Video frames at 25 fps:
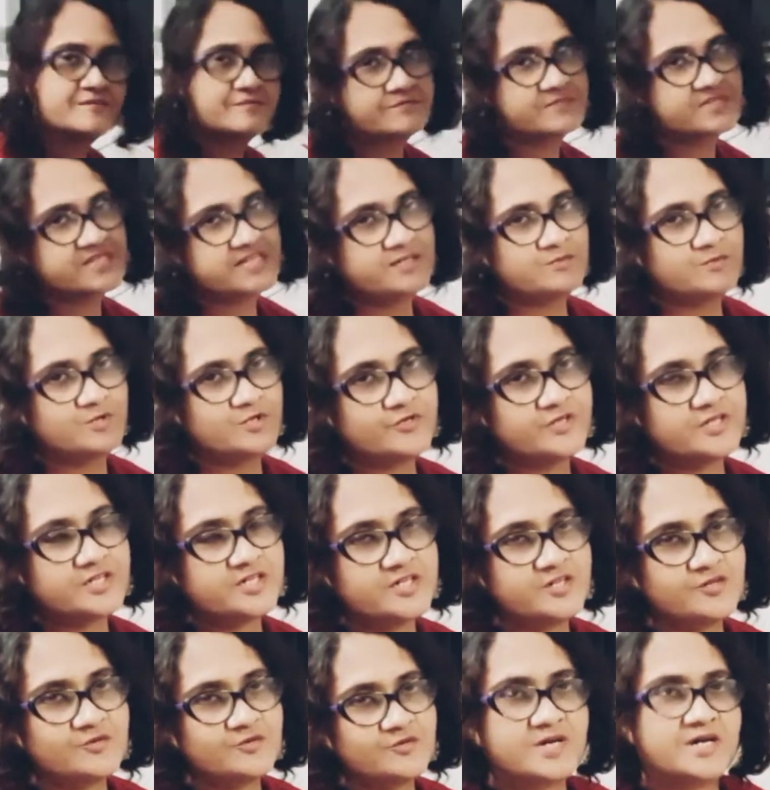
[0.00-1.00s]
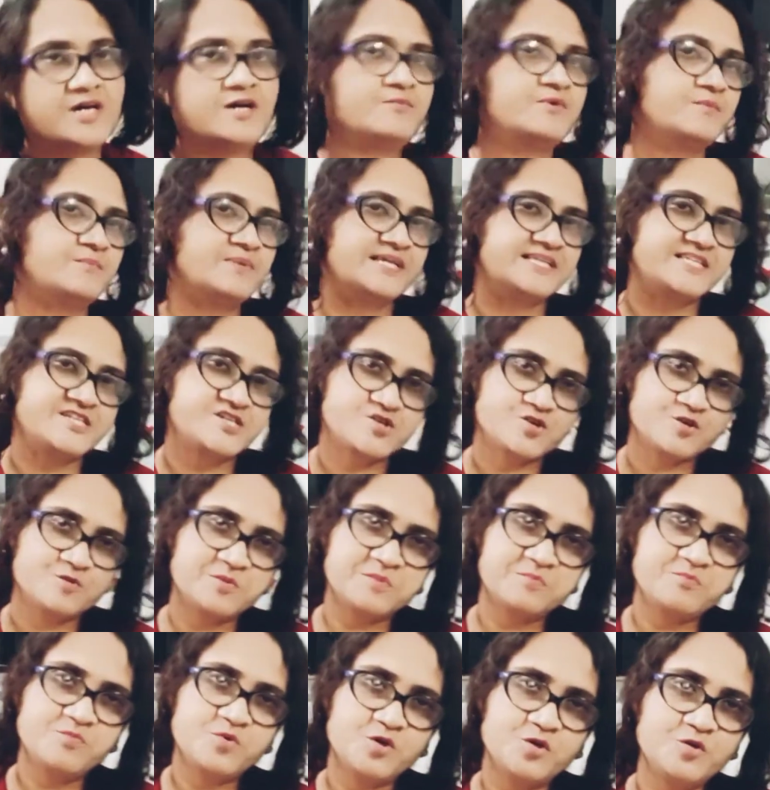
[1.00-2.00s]
যাই বলো না কেন আমার বাজে
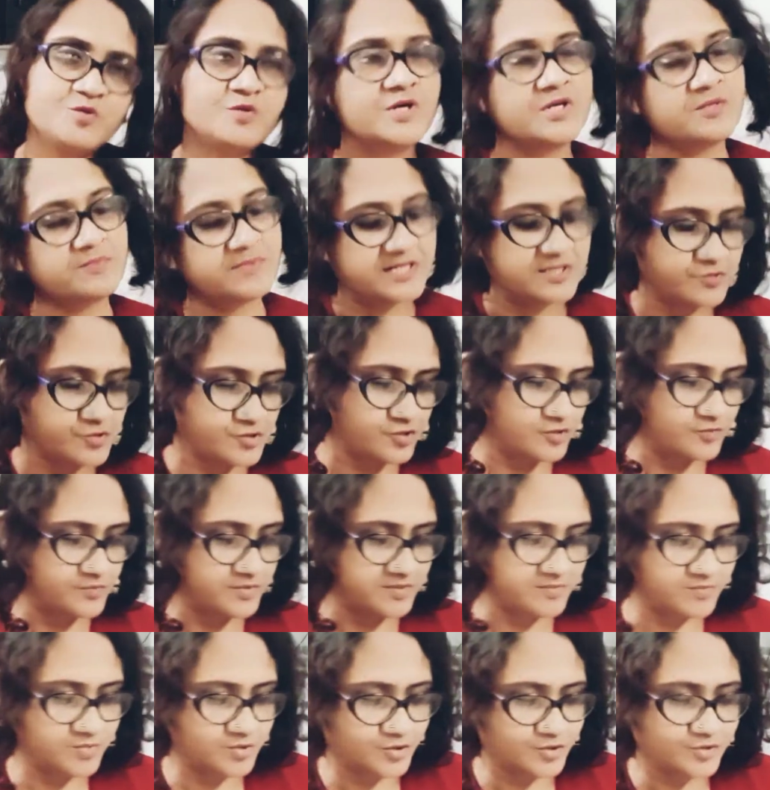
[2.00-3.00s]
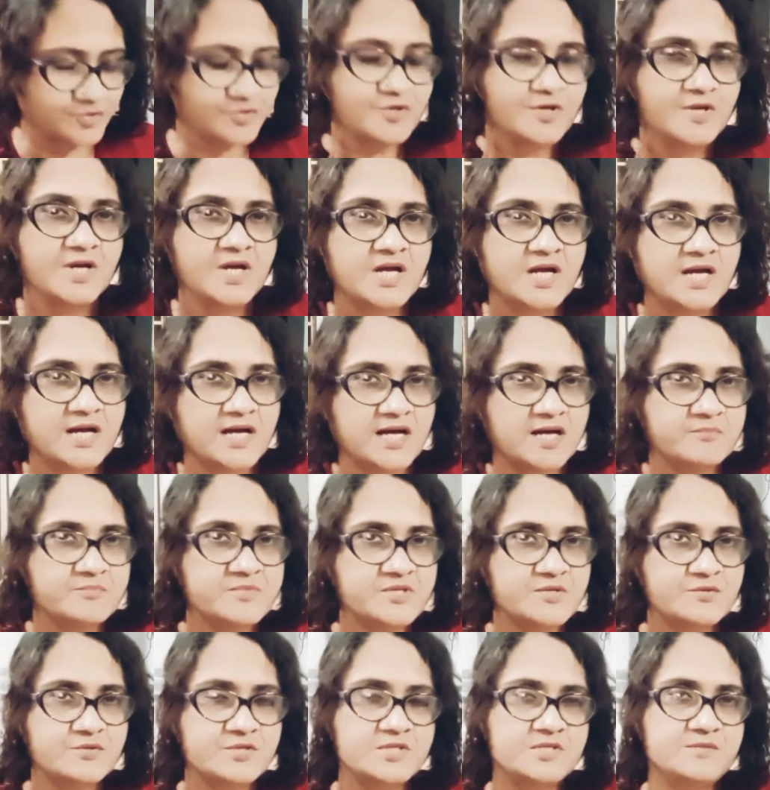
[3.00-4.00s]
স্বভাব বলো আর আরও স্বভাব বলো আমি
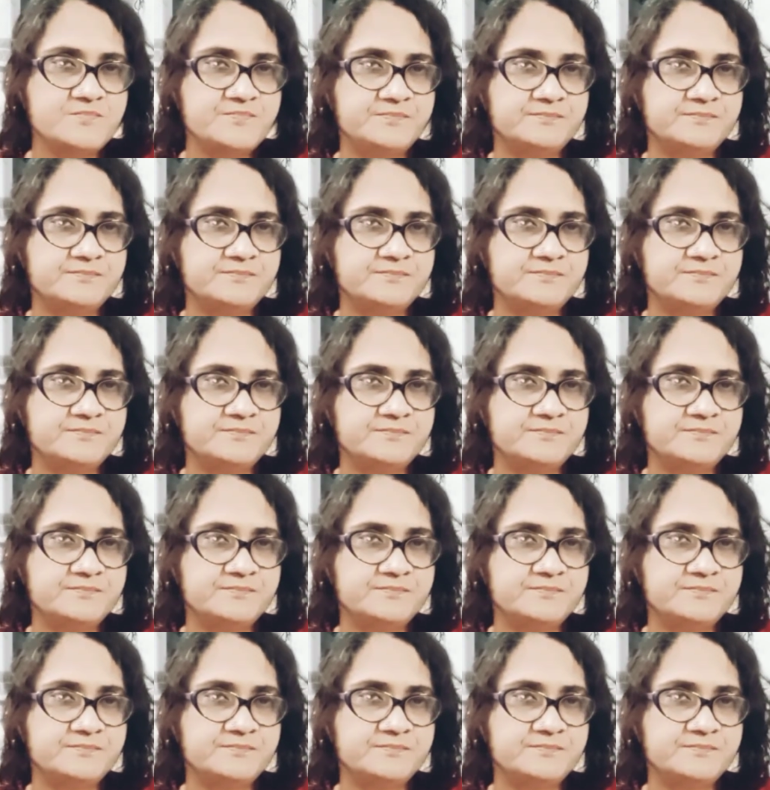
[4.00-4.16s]
ওই